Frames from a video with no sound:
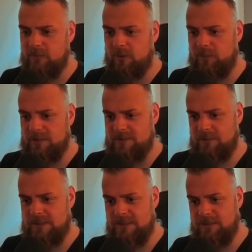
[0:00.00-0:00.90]
ob ihr es nun
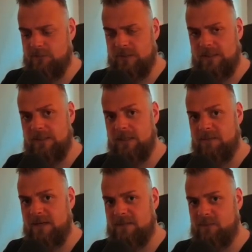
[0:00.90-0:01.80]
letztendlich auf einen Krieger
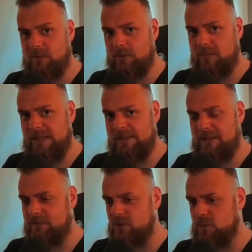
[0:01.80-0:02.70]
macht mit eurem
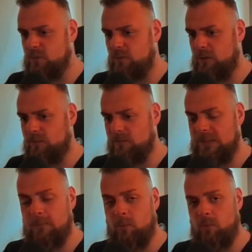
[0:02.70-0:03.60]
heldenhaften Sprung, auf einen
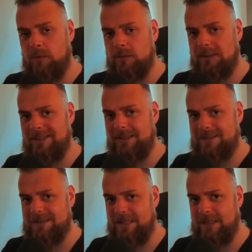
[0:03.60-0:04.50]

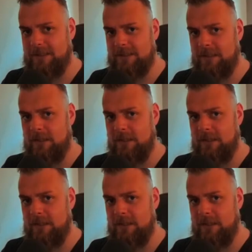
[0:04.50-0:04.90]
Dämonenjäger-Tank,